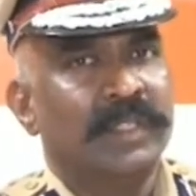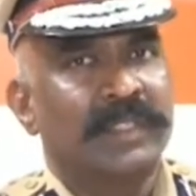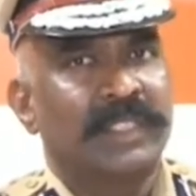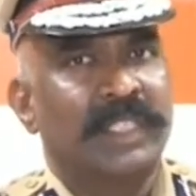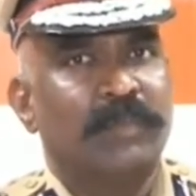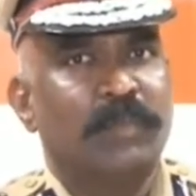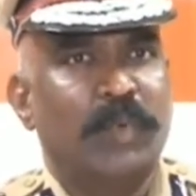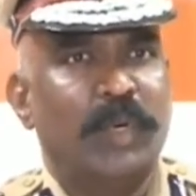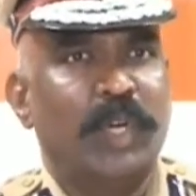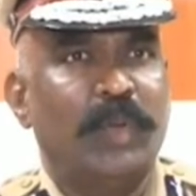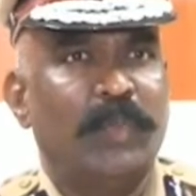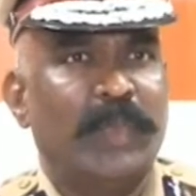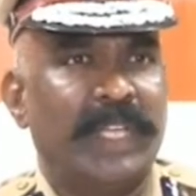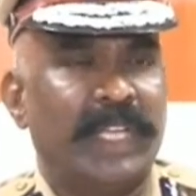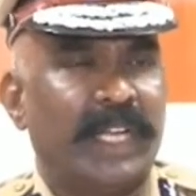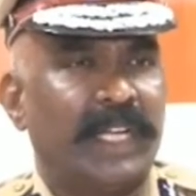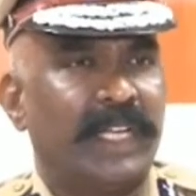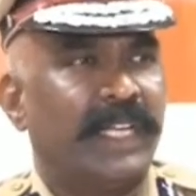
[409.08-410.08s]
சி
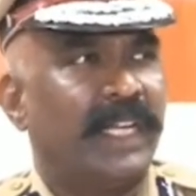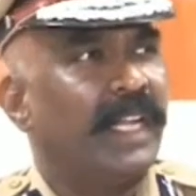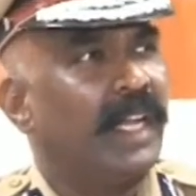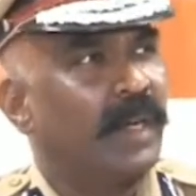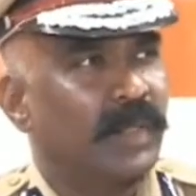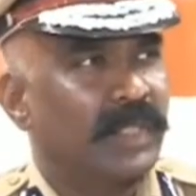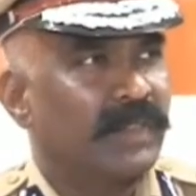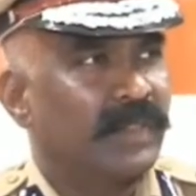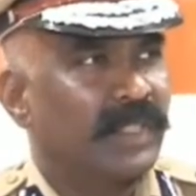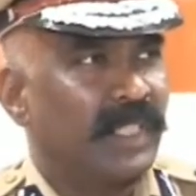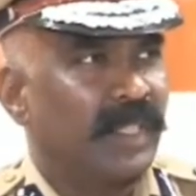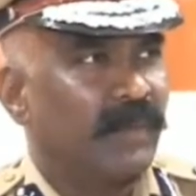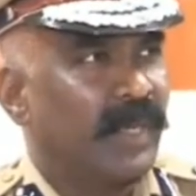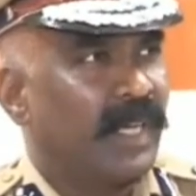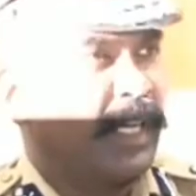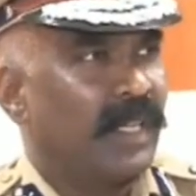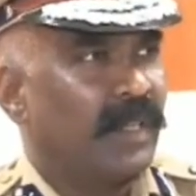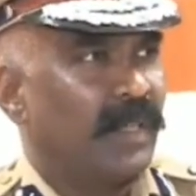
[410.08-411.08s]
முழுமையாக எல்லா குற்றத்தையும்
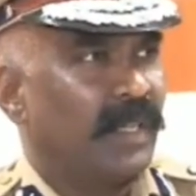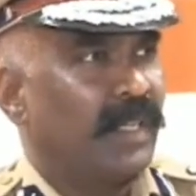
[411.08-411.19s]
நம்மளால்